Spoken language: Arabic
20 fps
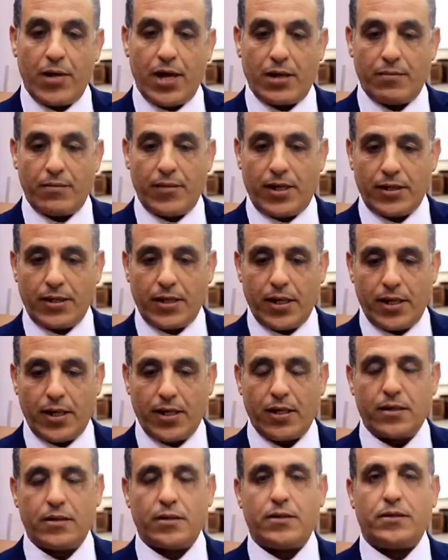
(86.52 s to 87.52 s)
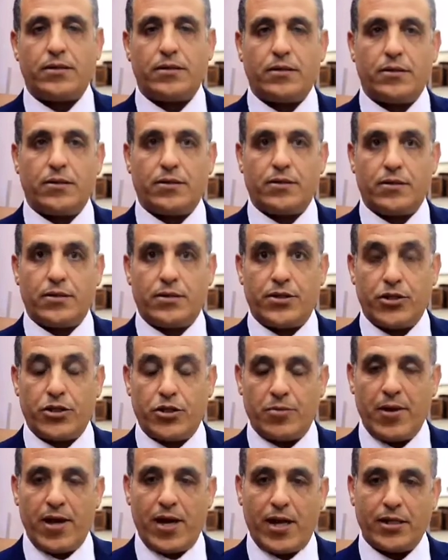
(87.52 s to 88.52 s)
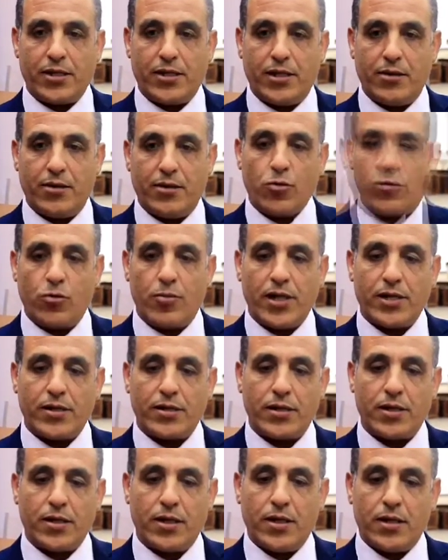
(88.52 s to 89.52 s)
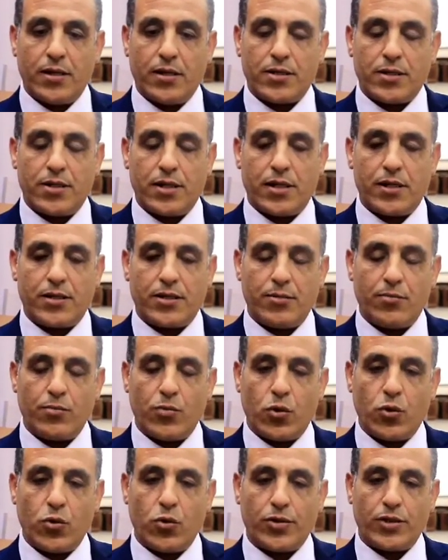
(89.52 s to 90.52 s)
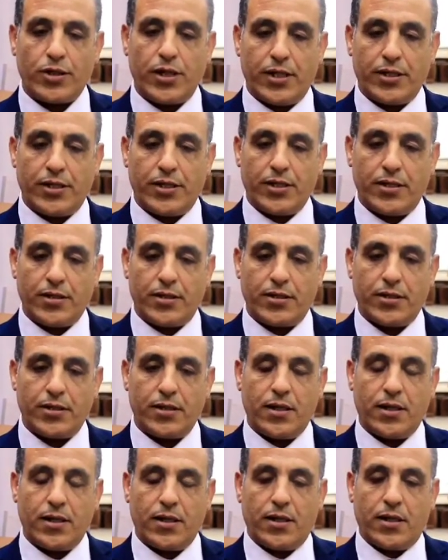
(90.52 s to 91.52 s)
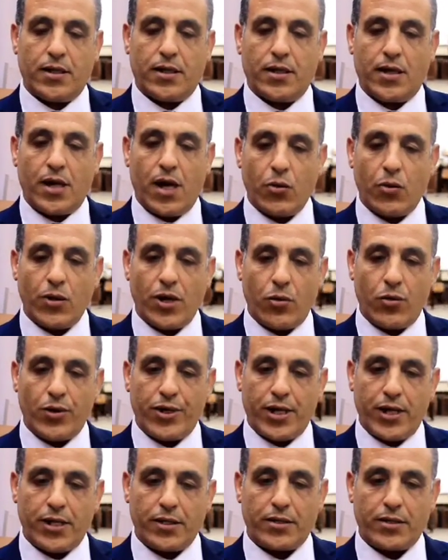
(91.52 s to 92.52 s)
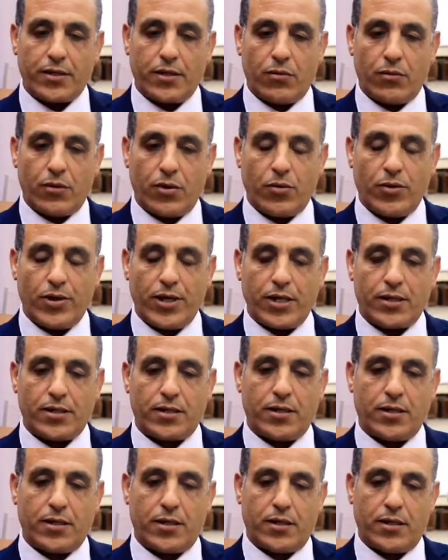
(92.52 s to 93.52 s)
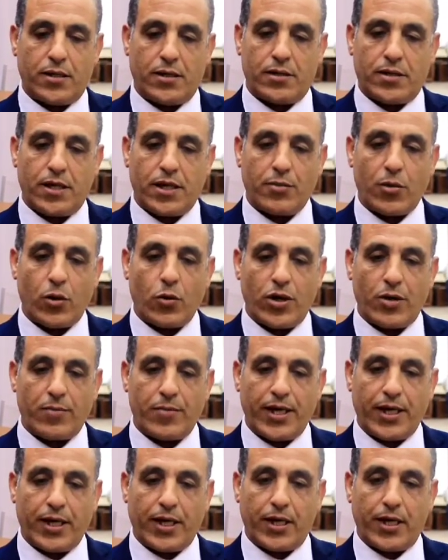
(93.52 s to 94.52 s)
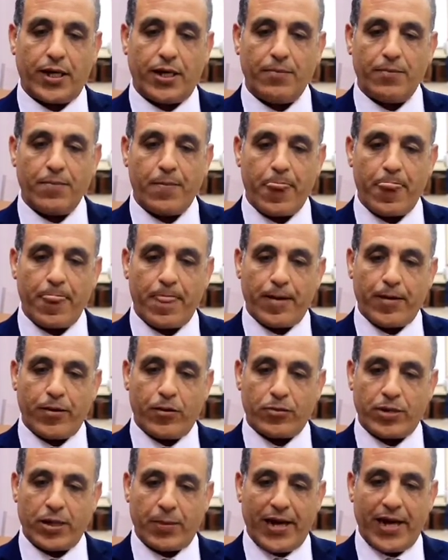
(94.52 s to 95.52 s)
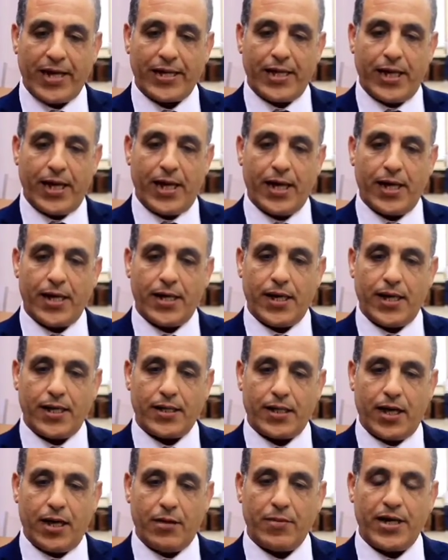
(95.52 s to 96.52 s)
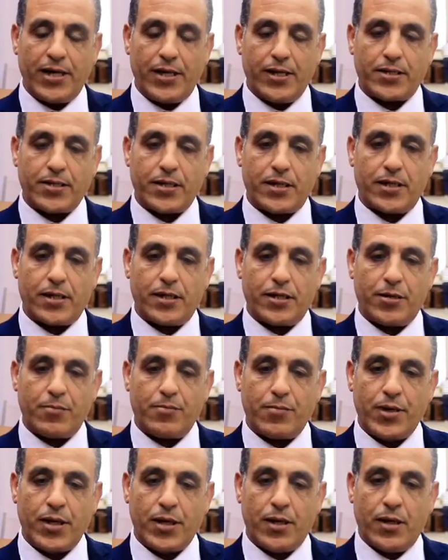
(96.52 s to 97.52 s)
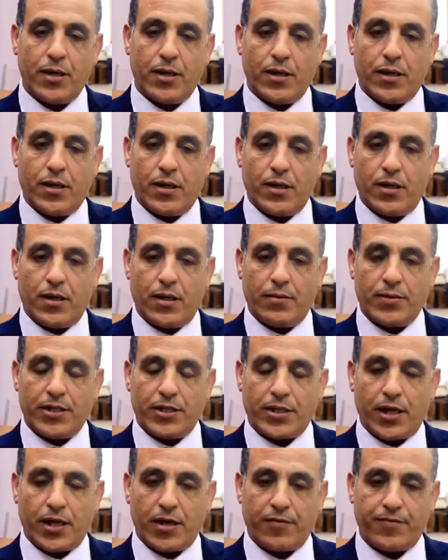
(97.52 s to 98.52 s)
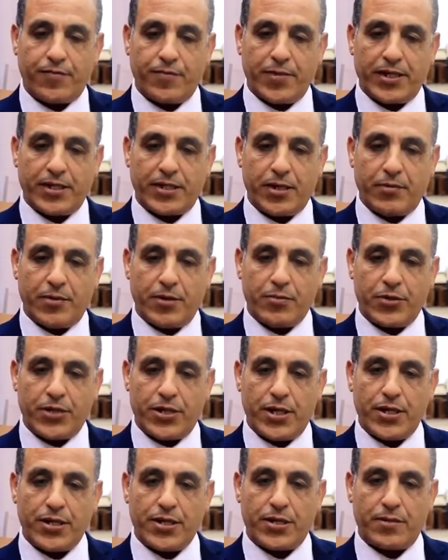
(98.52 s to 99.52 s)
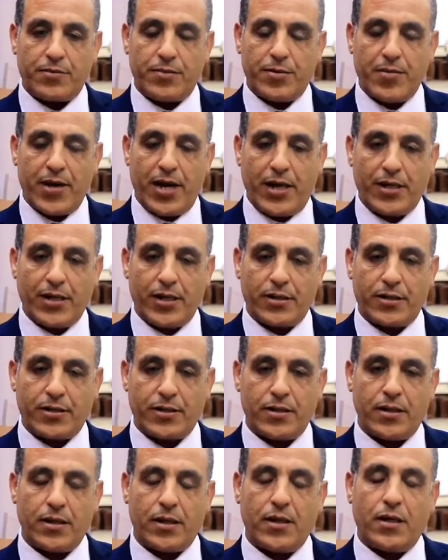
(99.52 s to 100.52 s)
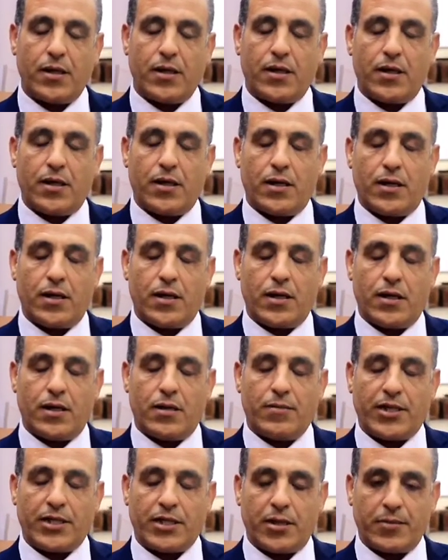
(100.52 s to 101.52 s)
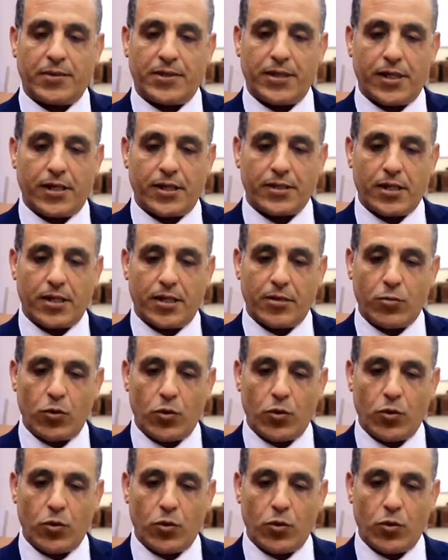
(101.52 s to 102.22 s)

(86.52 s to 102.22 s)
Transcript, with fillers: بعد استجماع هذه المعلومات سيتم تحديد الاولويات اولويات تنمويه بالاقليم بطبيعة الحال هذه العملية ستتم آه، من طرف مكتب المجلس بمعية آه، مكتب الدراسات